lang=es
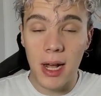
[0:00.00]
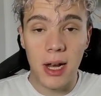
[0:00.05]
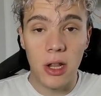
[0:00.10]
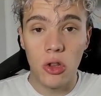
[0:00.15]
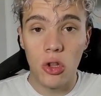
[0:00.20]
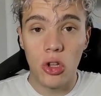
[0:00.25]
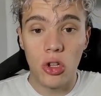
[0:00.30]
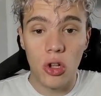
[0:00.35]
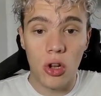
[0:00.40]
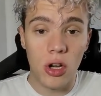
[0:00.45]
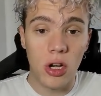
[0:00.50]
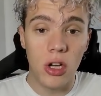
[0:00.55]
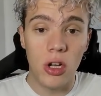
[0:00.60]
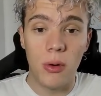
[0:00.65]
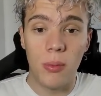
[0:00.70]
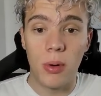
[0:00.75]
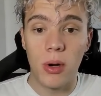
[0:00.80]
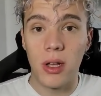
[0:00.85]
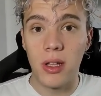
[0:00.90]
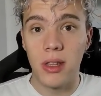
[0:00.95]
ganando el
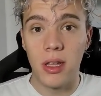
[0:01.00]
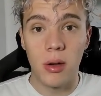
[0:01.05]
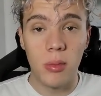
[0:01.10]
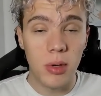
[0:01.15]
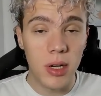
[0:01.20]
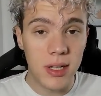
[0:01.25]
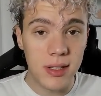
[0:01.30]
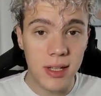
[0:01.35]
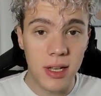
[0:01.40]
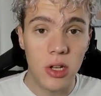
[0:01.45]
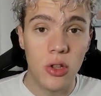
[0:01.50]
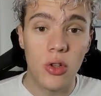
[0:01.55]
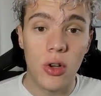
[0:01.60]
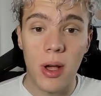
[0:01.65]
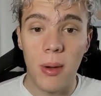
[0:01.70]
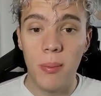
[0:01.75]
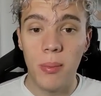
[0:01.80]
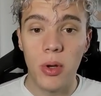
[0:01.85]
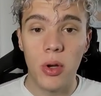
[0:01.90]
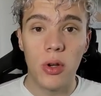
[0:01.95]
torneo, porque termina saliendo
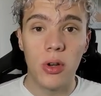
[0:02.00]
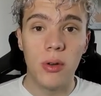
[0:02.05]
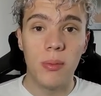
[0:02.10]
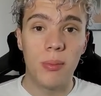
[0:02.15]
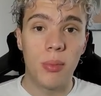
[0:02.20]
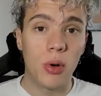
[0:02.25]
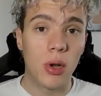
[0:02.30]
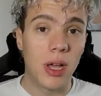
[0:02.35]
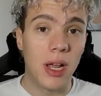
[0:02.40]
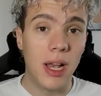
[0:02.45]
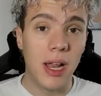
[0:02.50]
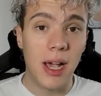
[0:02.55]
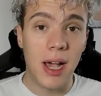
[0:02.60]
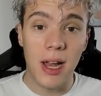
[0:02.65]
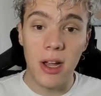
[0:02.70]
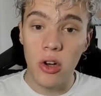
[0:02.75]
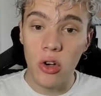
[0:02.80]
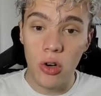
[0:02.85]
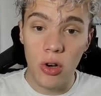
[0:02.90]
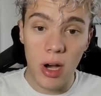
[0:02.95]
campeón, porque le
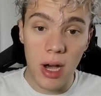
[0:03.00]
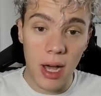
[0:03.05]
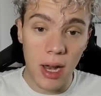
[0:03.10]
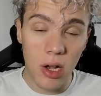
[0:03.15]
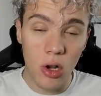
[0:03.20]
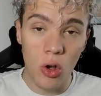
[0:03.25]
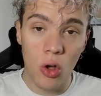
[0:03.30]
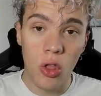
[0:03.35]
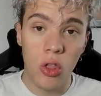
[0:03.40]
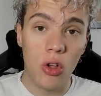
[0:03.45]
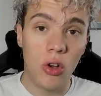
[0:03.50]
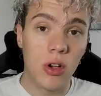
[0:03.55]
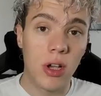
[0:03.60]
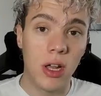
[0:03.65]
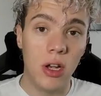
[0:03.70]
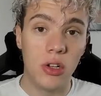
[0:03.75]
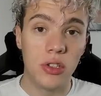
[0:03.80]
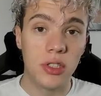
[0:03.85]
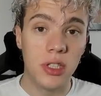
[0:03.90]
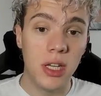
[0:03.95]
ganó a los dos
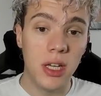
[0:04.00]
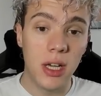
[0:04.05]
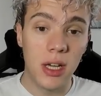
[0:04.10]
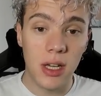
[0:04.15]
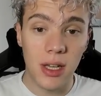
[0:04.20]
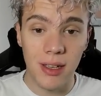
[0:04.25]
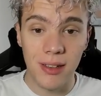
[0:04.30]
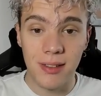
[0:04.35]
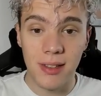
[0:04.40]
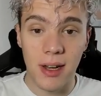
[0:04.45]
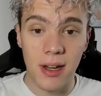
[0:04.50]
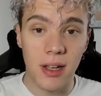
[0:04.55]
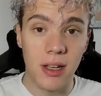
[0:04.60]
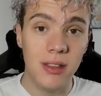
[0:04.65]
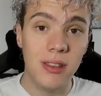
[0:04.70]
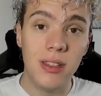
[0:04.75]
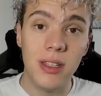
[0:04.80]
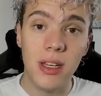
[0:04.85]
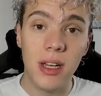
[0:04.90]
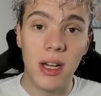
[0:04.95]
que lo siguen, que es
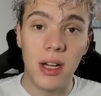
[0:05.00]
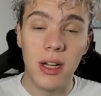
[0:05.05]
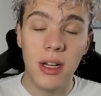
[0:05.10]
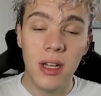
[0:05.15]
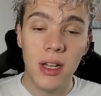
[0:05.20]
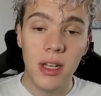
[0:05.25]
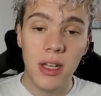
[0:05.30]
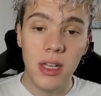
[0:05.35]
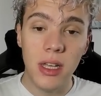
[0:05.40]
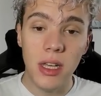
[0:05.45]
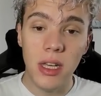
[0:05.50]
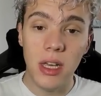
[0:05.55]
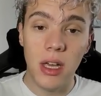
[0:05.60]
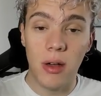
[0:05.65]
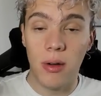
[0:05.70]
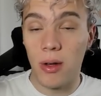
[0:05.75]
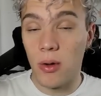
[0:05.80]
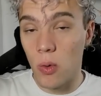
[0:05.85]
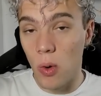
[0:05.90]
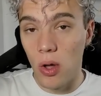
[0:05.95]
Argentina y
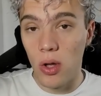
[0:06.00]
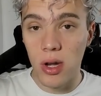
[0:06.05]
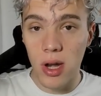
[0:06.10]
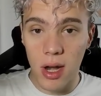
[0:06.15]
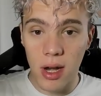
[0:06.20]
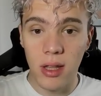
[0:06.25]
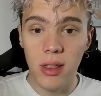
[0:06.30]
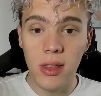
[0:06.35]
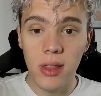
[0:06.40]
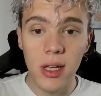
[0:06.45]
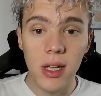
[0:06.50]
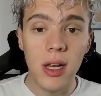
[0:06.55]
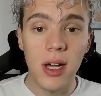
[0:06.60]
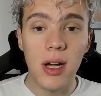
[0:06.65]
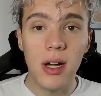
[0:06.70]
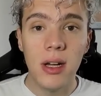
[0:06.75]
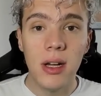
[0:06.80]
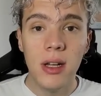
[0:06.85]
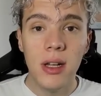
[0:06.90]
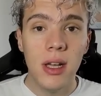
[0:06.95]
Ecuador y
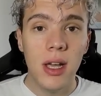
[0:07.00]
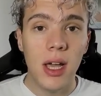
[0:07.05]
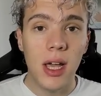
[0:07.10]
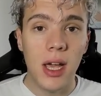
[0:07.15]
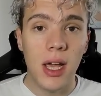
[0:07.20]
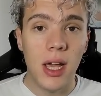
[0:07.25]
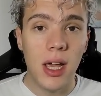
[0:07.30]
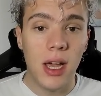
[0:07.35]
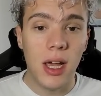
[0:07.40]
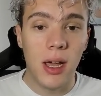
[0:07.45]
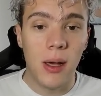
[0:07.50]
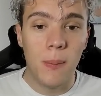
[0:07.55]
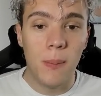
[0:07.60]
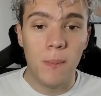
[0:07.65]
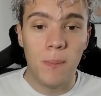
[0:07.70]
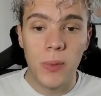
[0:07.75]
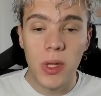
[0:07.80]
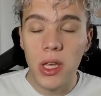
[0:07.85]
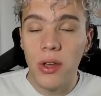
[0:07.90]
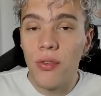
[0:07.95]
Argentina.
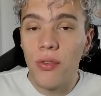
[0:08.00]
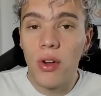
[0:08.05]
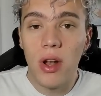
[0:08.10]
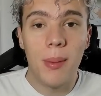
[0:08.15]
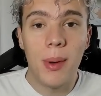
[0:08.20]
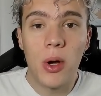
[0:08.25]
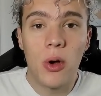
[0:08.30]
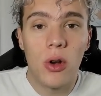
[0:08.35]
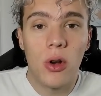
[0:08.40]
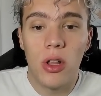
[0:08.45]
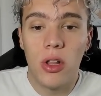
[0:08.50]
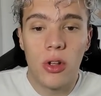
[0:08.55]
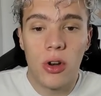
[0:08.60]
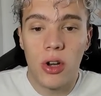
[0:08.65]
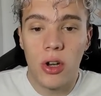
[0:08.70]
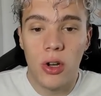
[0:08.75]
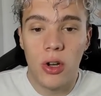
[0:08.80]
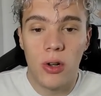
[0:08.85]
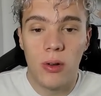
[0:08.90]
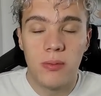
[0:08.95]
Eh, y fue la mejor del
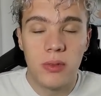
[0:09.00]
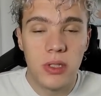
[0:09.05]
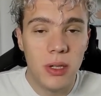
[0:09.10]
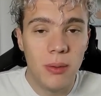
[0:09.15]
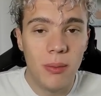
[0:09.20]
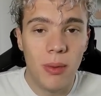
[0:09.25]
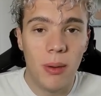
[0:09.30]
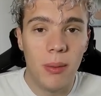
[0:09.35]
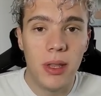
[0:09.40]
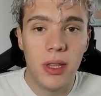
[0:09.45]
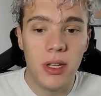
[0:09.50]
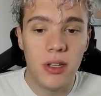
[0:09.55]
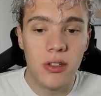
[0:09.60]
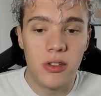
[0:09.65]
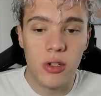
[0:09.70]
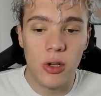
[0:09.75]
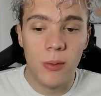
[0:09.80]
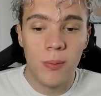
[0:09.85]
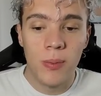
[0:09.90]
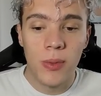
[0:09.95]
torneo, simplemente
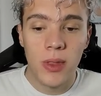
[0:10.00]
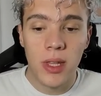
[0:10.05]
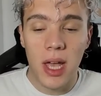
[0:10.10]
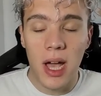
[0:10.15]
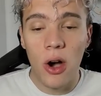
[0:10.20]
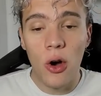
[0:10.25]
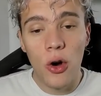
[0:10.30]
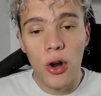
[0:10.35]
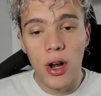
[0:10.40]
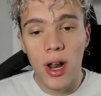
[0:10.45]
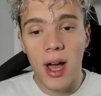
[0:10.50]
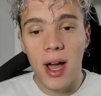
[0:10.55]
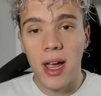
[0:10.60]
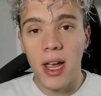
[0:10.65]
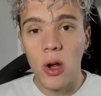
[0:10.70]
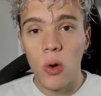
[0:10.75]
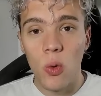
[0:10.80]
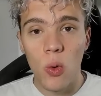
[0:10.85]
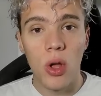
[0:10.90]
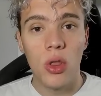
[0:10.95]
eso. Ahora,
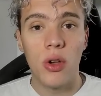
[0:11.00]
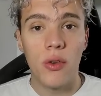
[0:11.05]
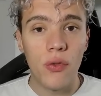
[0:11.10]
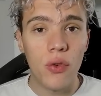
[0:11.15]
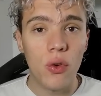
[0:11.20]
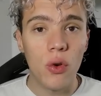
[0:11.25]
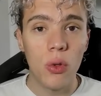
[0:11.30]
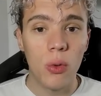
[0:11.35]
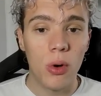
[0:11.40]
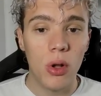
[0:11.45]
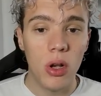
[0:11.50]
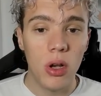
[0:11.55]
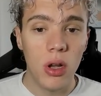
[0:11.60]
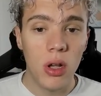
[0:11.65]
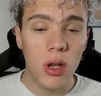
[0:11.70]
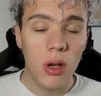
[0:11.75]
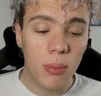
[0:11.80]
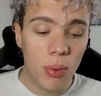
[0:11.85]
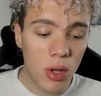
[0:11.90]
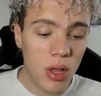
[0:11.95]
en cuanto a fútbol,
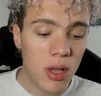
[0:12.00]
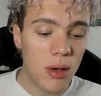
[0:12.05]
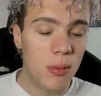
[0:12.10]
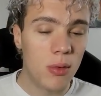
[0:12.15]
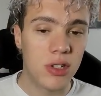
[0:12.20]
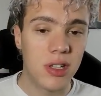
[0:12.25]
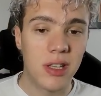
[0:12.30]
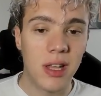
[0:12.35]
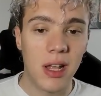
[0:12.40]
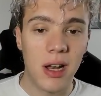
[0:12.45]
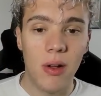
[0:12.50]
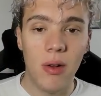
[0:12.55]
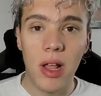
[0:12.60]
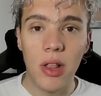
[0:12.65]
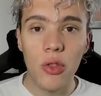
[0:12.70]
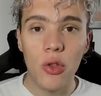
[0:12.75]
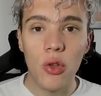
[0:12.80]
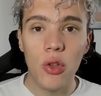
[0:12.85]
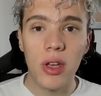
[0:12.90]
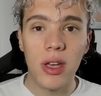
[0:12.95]
podemos estar
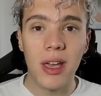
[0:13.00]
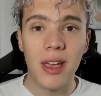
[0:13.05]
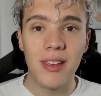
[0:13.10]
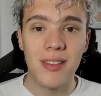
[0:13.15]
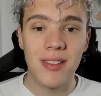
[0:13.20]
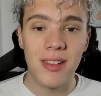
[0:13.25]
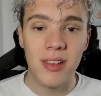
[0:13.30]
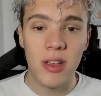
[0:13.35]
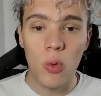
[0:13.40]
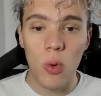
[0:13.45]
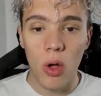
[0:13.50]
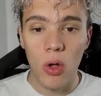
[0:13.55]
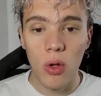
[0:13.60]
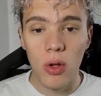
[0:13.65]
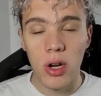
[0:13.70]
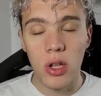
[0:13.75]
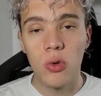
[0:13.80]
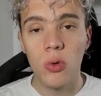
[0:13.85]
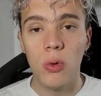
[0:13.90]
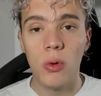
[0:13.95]
hablando de que quizás
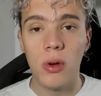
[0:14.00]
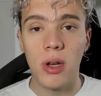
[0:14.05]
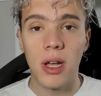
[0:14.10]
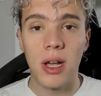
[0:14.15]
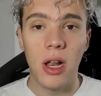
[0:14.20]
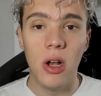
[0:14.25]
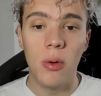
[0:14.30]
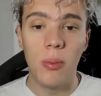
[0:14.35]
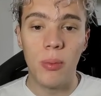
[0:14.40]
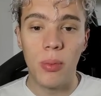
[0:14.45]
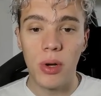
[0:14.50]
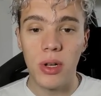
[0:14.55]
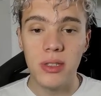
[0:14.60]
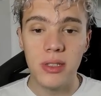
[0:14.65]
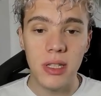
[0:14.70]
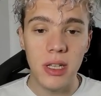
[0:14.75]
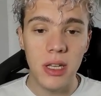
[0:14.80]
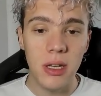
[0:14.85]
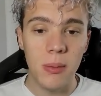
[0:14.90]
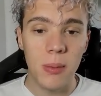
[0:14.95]
Ecuador estuvo un escalón por
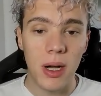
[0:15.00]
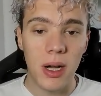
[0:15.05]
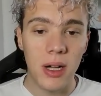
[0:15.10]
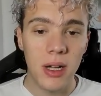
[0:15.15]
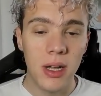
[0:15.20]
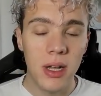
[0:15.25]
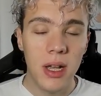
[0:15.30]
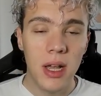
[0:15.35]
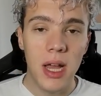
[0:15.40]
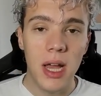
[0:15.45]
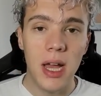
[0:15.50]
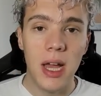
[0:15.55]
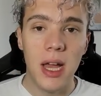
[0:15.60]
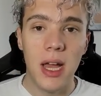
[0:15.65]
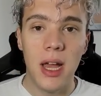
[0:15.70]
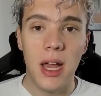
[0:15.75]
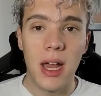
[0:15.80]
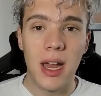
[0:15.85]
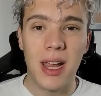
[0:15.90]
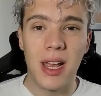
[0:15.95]
encima,
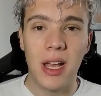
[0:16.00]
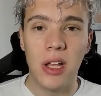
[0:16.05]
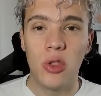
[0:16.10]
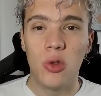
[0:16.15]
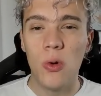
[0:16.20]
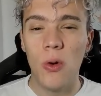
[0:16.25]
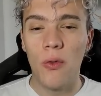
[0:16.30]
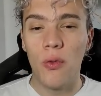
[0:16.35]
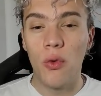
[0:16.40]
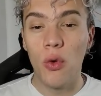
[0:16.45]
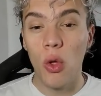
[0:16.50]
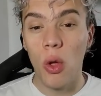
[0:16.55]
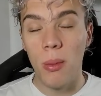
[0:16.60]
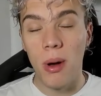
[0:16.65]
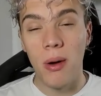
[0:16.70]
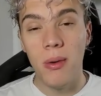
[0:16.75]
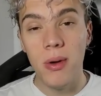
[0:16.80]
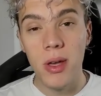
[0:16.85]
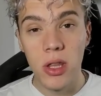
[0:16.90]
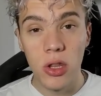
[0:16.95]
eh, que tuvo un fútbol
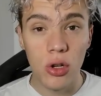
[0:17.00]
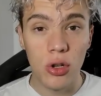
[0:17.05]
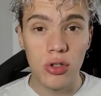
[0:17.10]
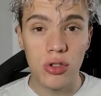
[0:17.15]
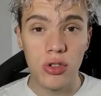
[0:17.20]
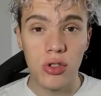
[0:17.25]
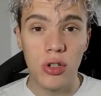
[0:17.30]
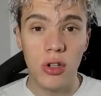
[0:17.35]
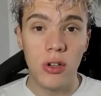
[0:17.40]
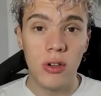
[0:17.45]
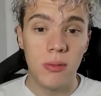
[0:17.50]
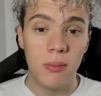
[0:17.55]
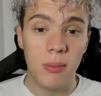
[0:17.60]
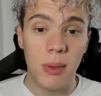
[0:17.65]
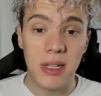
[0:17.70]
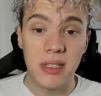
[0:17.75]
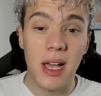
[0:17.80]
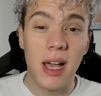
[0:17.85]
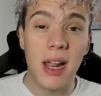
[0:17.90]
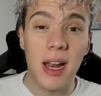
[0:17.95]
más vistoso,
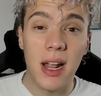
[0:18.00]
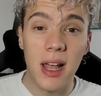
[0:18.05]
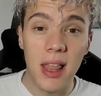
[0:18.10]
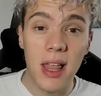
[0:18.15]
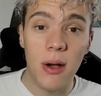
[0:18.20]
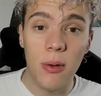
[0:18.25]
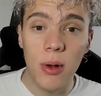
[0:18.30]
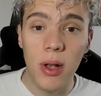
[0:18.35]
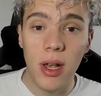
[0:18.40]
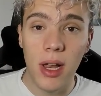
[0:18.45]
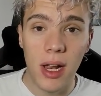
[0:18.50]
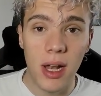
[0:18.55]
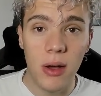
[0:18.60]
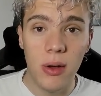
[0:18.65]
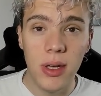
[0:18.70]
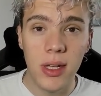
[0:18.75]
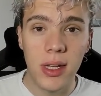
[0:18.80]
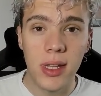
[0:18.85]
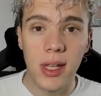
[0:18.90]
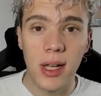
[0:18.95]
más agradable a la
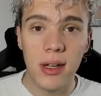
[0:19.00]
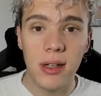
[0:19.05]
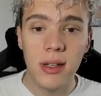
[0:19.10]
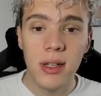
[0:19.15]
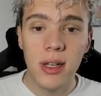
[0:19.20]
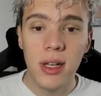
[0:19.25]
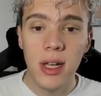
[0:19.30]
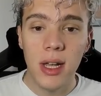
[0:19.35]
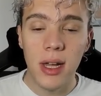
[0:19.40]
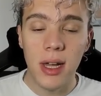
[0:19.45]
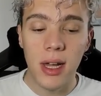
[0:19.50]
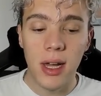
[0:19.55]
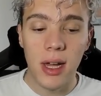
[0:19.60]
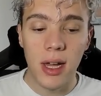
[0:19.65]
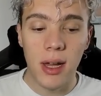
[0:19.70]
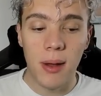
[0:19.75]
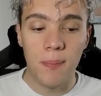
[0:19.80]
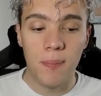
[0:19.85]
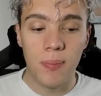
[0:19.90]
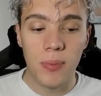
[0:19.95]
vista,
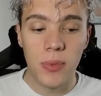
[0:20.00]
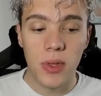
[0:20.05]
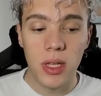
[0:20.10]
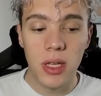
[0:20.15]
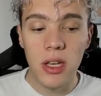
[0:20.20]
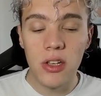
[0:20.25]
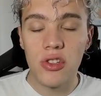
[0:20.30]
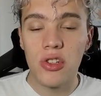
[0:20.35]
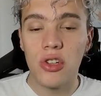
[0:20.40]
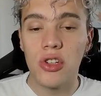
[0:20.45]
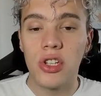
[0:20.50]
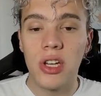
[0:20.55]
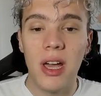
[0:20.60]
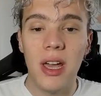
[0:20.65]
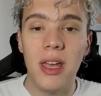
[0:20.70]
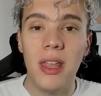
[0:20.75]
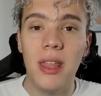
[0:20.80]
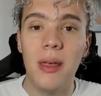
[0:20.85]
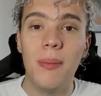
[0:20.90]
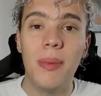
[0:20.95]
Em, y eso
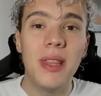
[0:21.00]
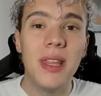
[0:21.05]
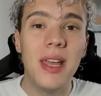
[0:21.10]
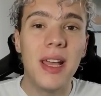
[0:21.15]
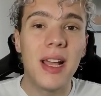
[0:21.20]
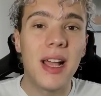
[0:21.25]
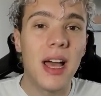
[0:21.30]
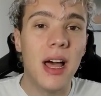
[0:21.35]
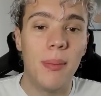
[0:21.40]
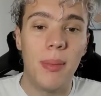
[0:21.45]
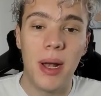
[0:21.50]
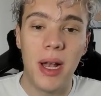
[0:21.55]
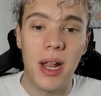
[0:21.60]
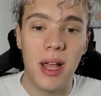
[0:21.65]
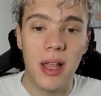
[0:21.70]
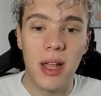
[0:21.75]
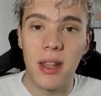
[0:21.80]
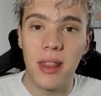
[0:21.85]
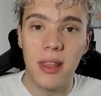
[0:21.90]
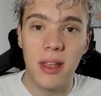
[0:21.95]
ya es, depende de cada
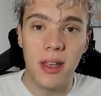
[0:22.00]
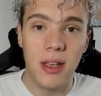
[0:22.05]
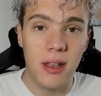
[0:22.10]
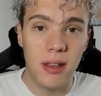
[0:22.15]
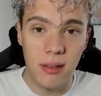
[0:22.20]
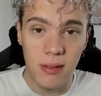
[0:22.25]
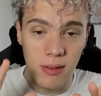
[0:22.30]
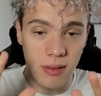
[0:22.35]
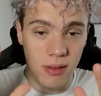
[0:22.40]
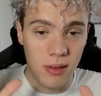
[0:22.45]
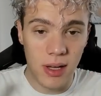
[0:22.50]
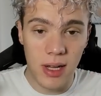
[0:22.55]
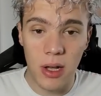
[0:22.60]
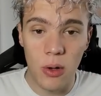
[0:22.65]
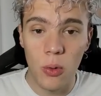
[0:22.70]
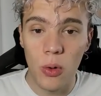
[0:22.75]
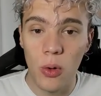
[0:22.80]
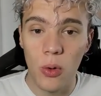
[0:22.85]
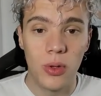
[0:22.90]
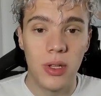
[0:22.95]
paladar de,
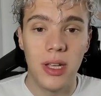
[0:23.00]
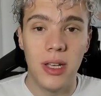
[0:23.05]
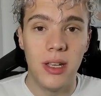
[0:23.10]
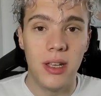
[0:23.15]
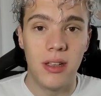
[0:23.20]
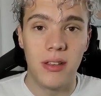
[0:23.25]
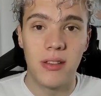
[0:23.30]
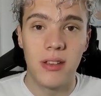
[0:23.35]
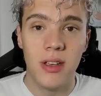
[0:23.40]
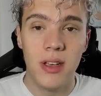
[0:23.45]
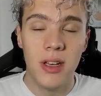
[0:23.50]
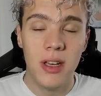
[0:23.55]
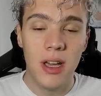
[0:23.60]
cada uno de ustedes.